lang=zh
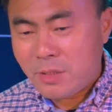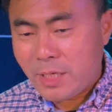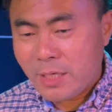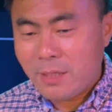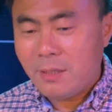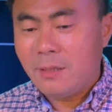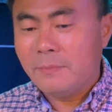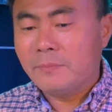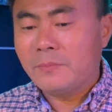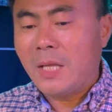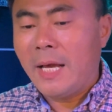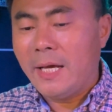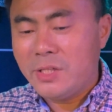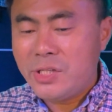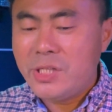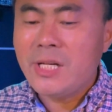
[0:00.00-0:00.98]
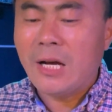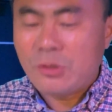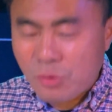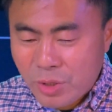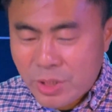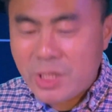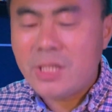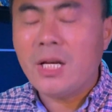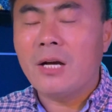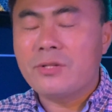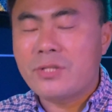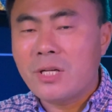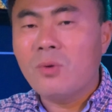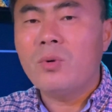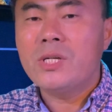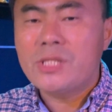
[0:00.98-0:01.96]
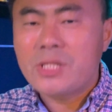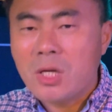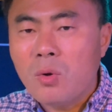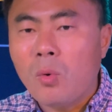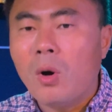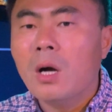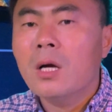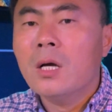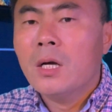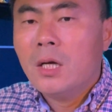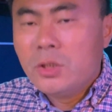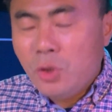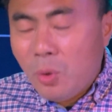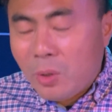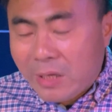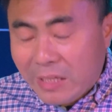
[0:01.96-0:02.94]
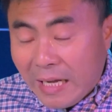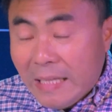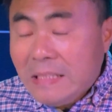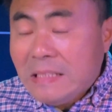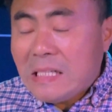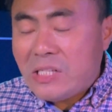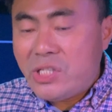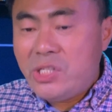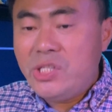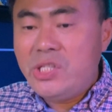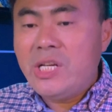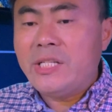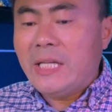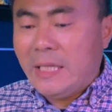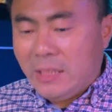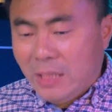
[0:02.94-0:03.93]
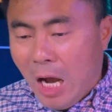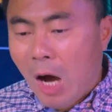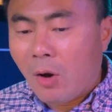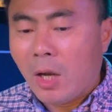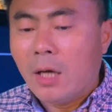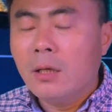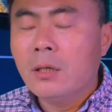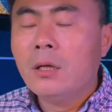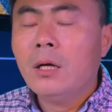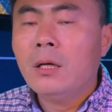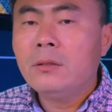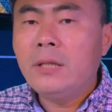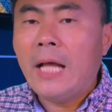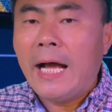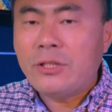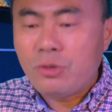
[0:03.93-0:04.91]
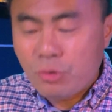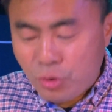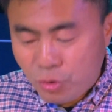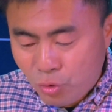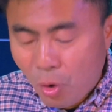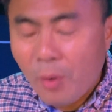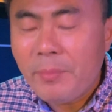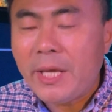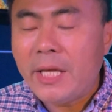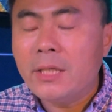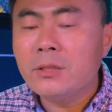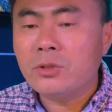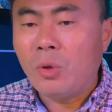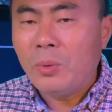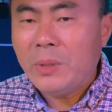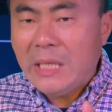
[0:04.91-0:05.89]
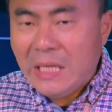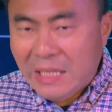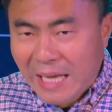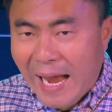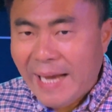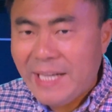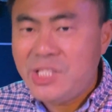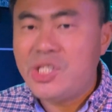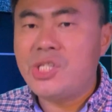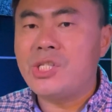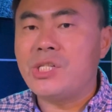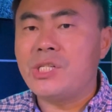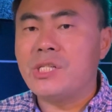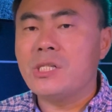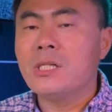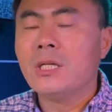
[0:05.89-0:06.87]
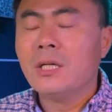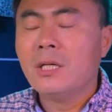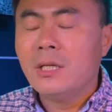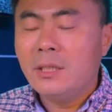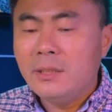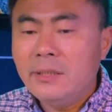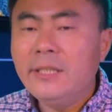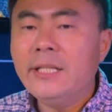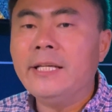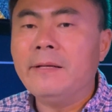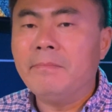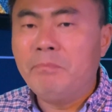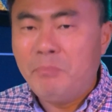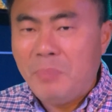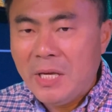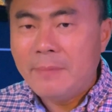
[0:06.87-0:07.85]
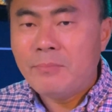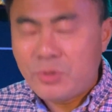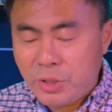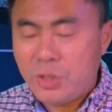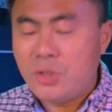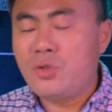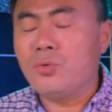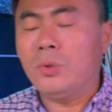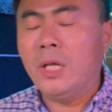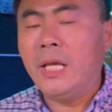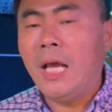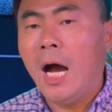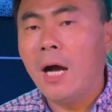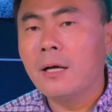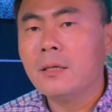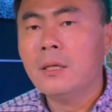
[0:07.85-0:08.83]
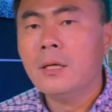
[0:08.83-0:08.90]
这个，哎呀，信仰就是信仰，生活是生活，又跟着世界这一套了，那就说明从一开始你并不是主的羊。